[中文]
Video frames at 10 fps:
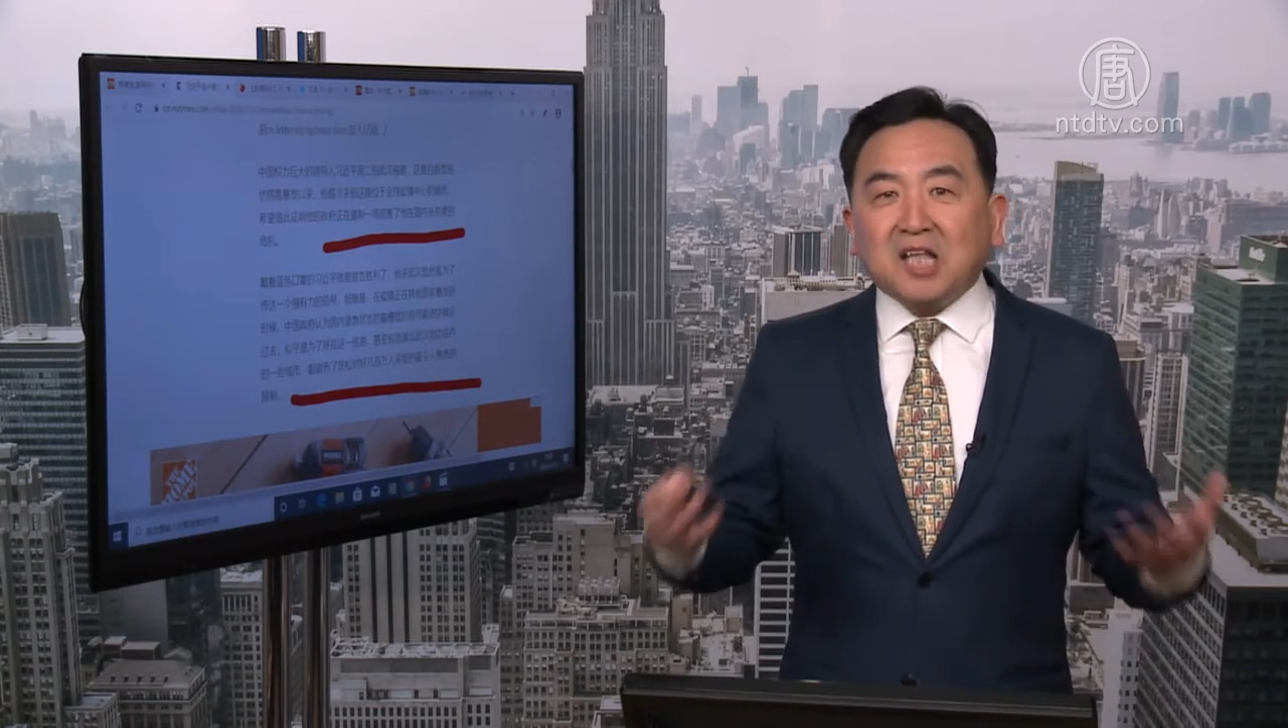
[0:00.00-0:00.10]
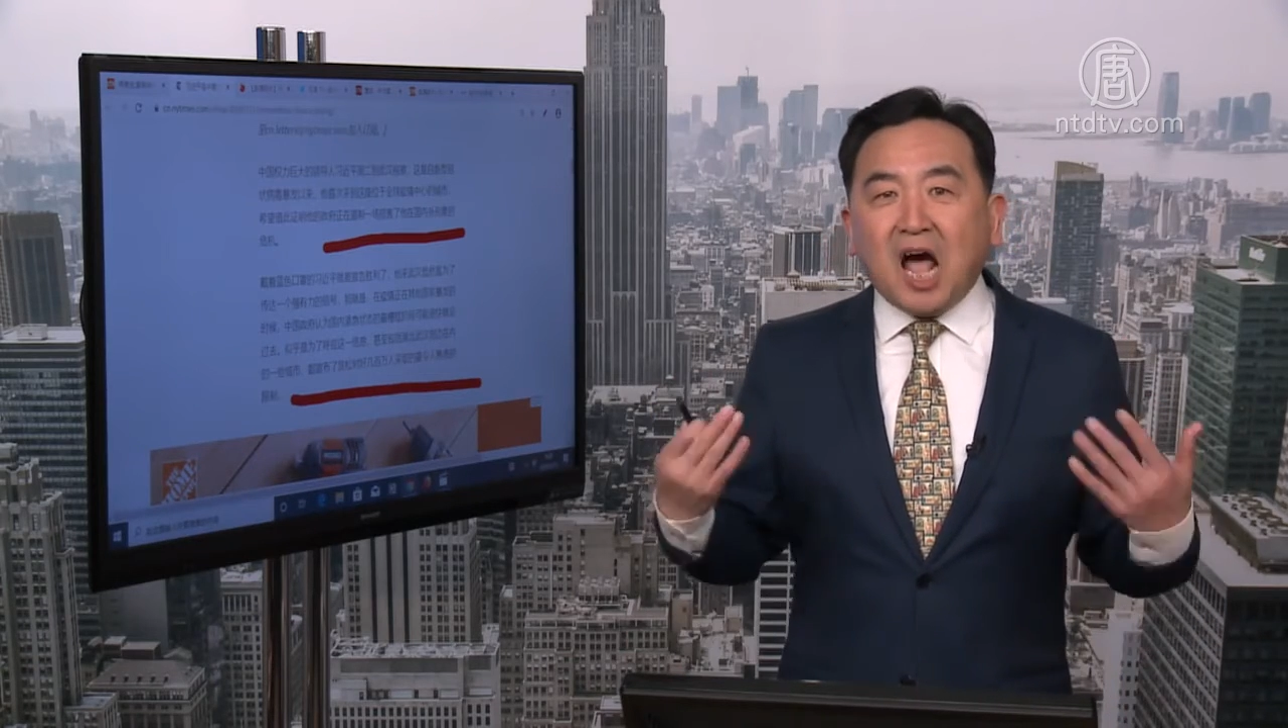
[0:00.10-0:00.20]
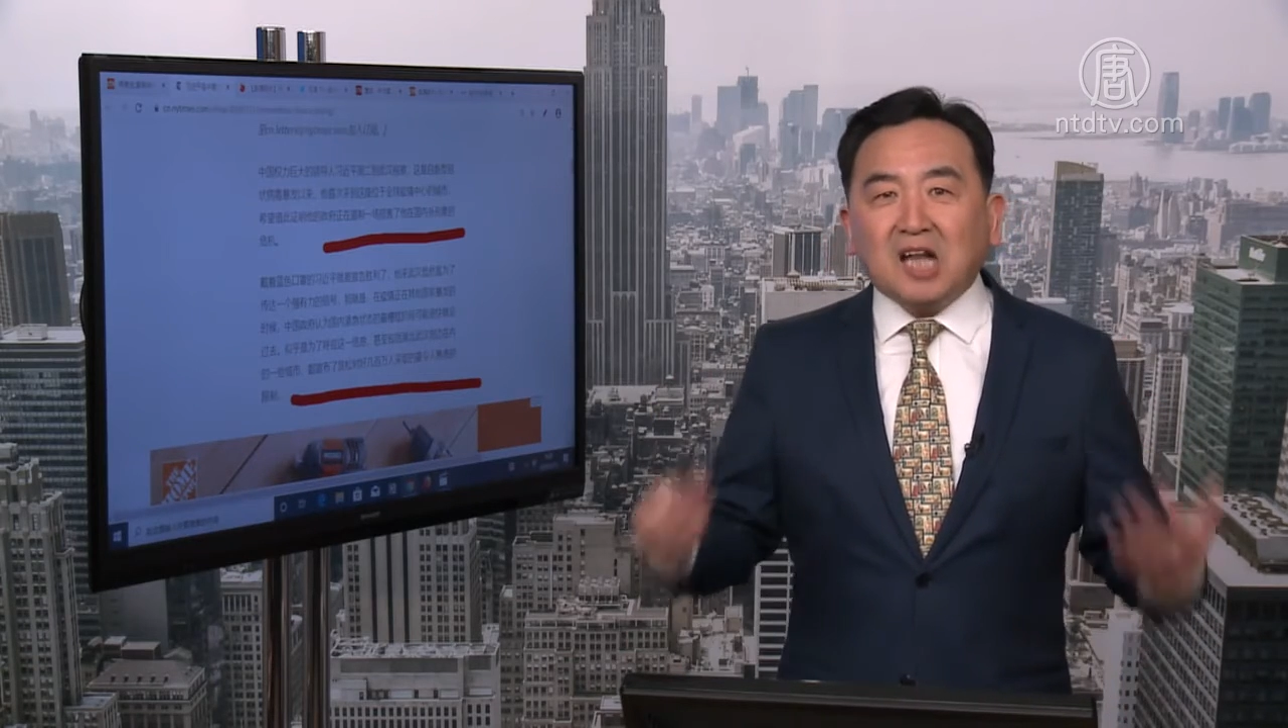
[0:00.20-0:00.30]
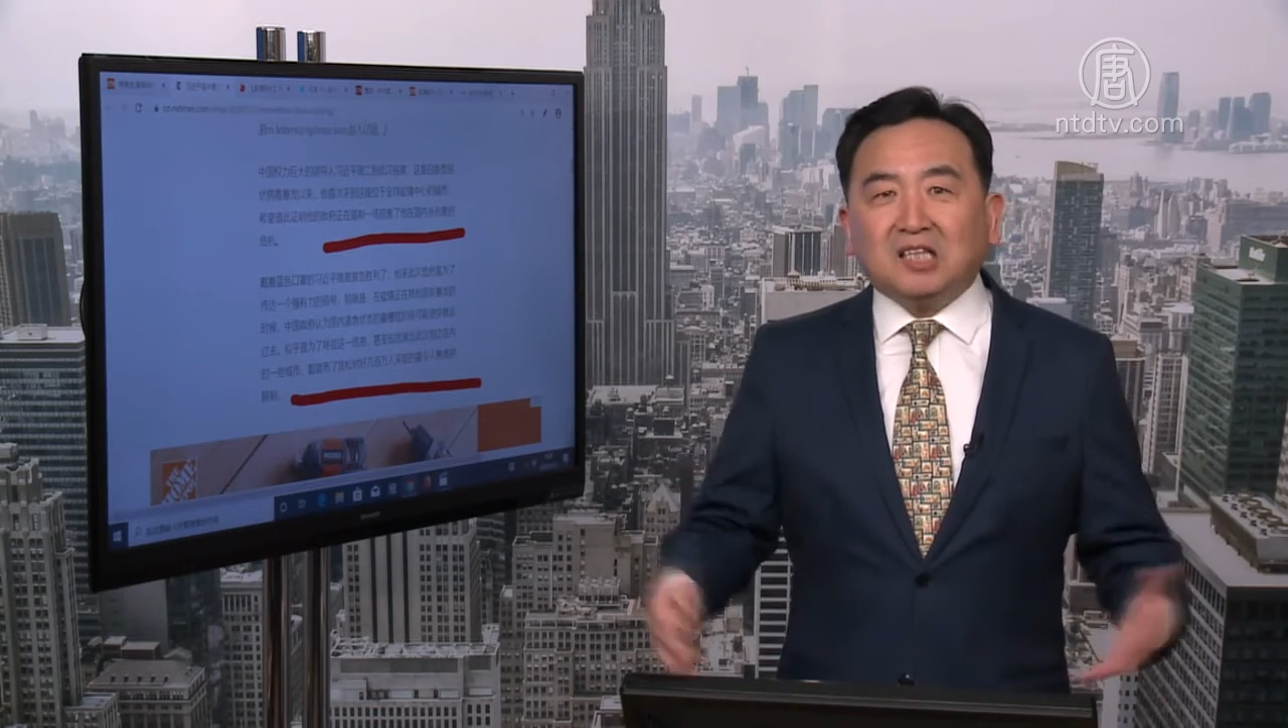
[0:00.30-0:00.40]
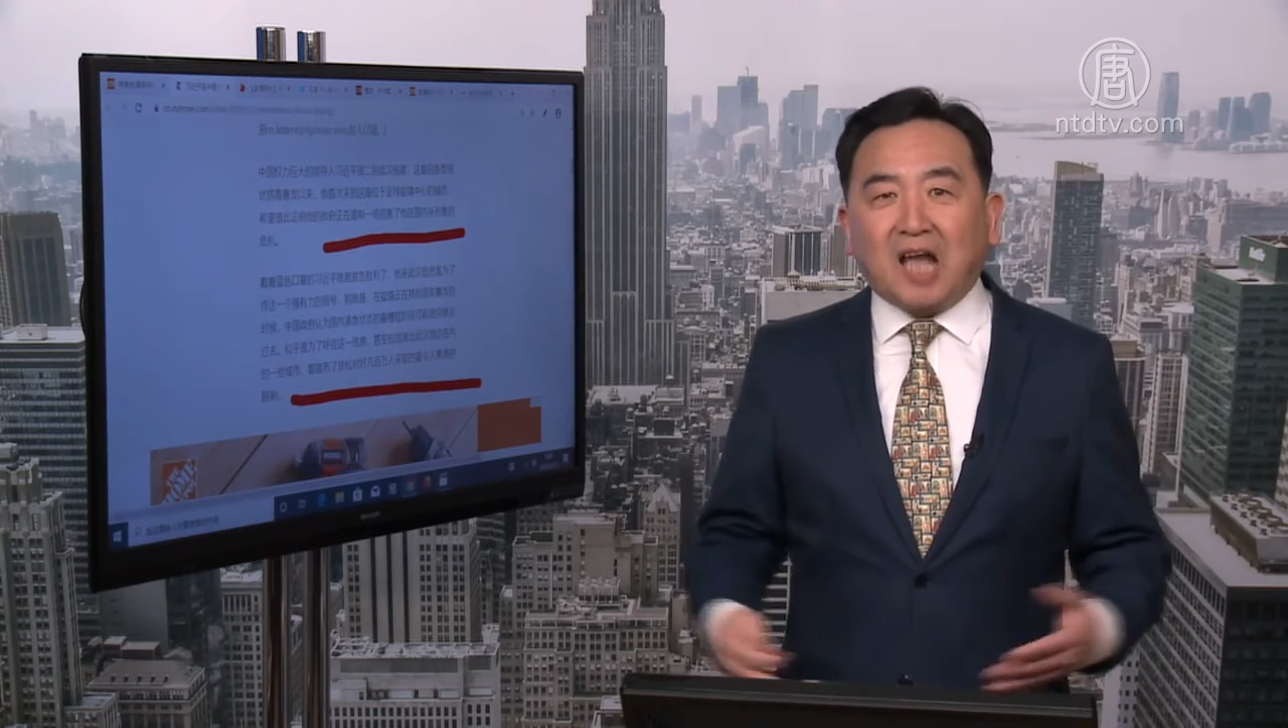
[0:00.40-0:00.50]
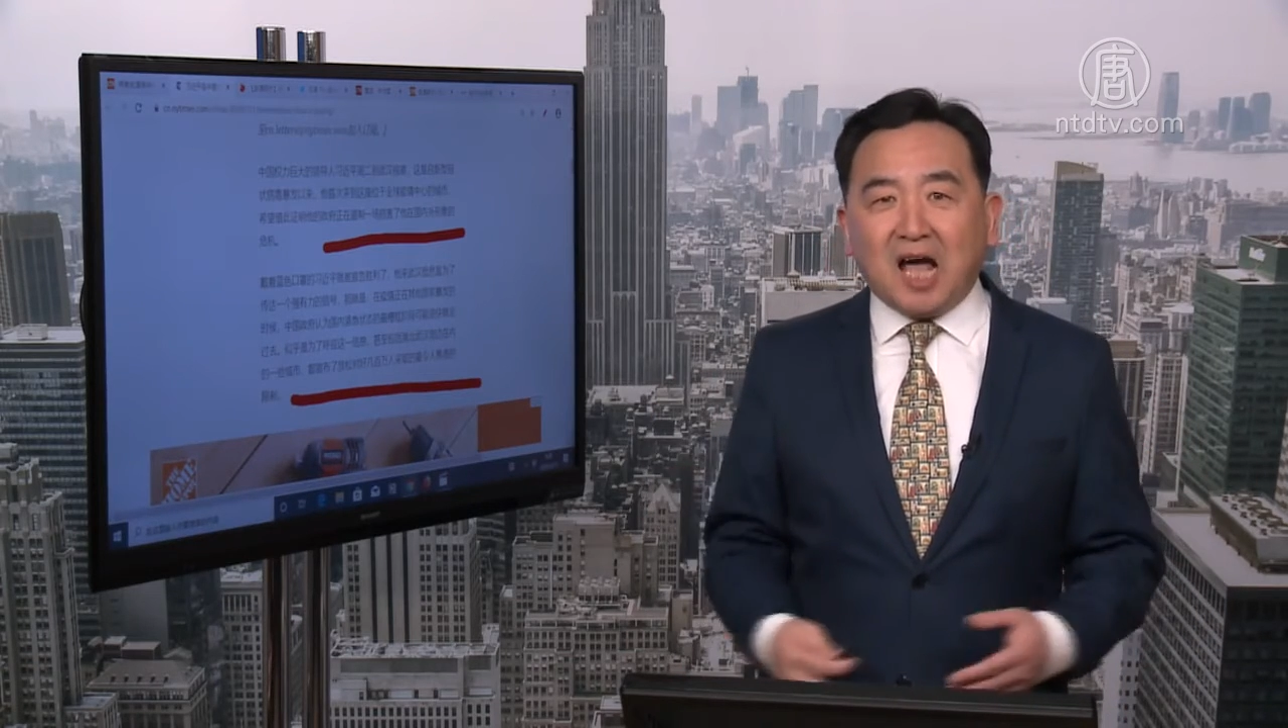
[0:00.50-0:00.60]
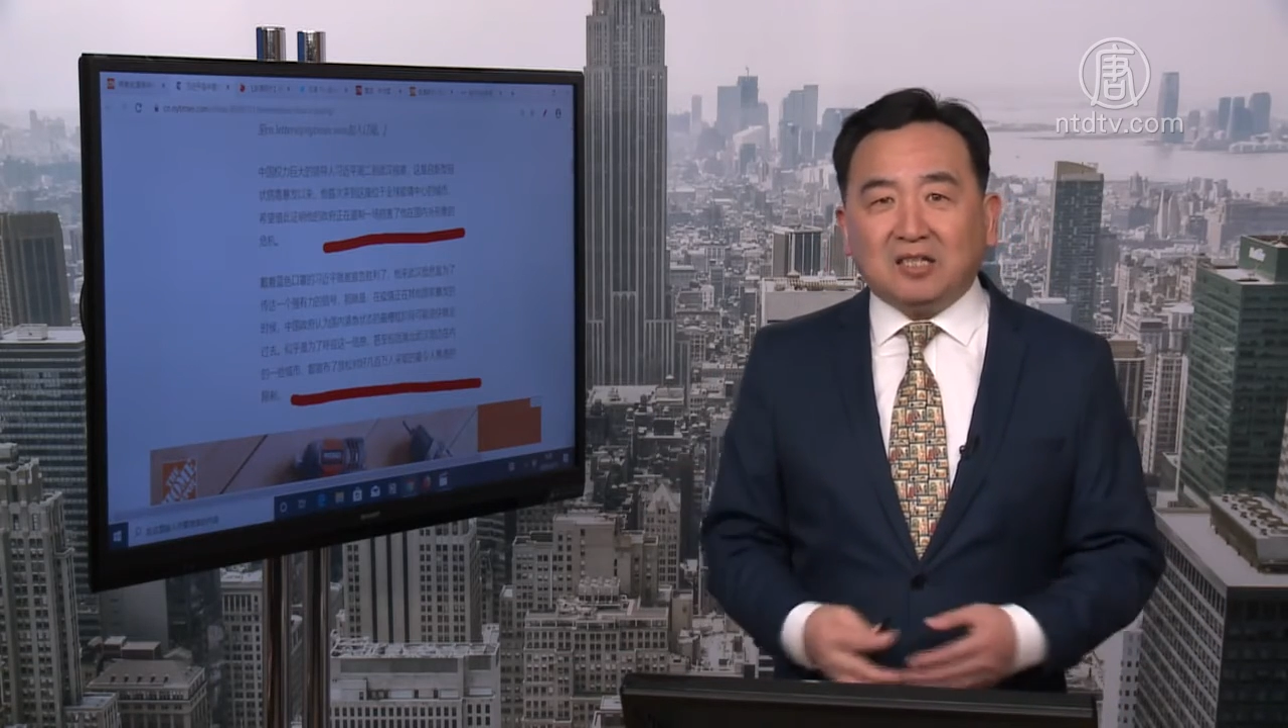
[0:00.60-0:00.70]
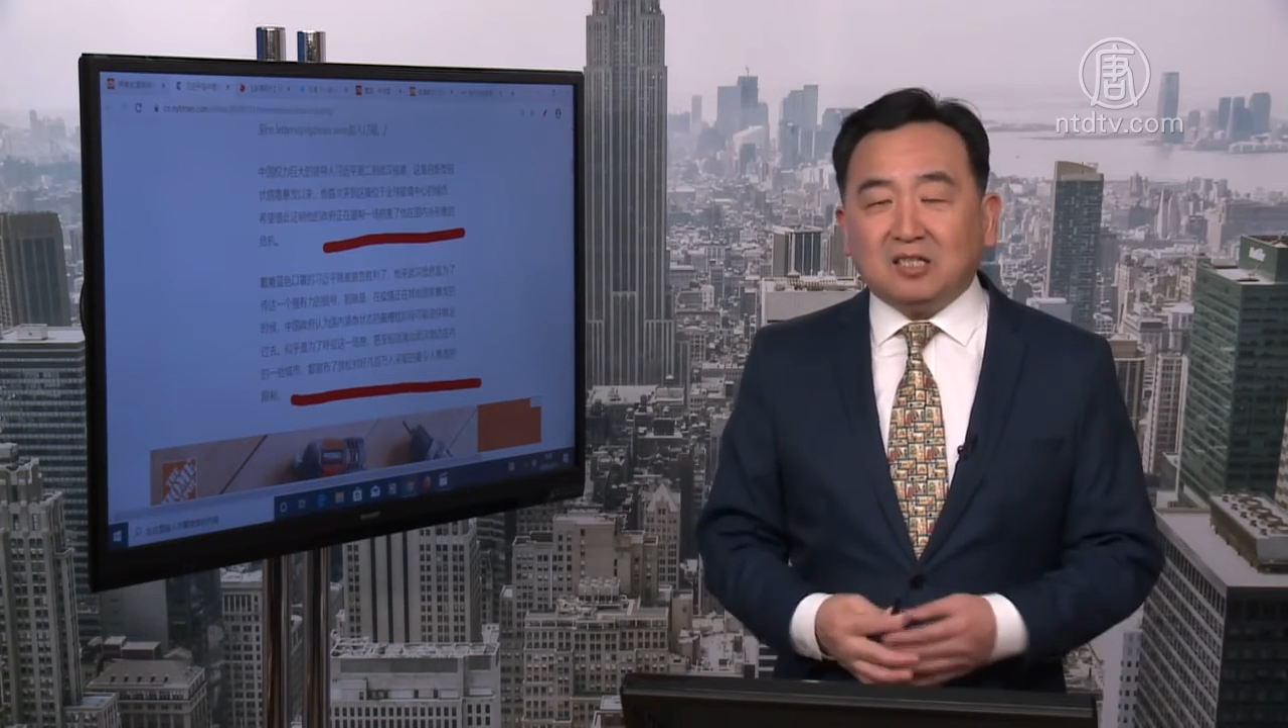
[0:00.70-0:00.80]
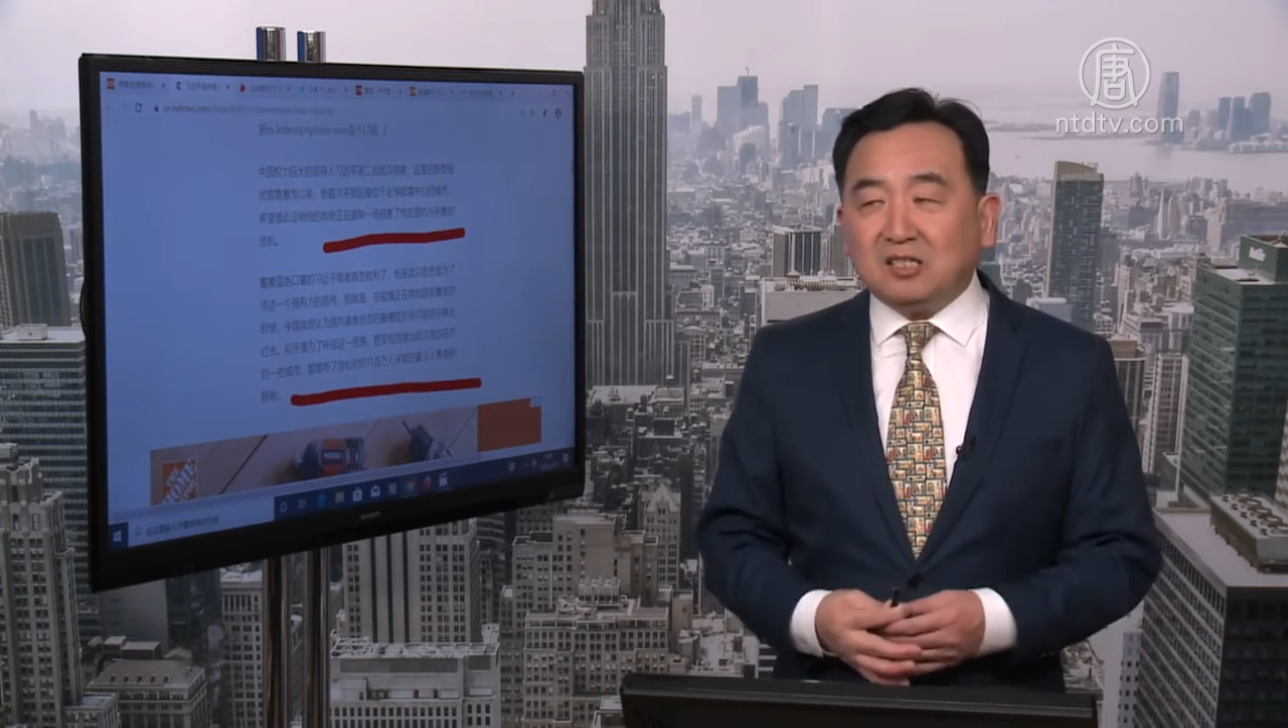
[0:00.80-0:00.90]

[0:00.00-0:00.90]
贪婪，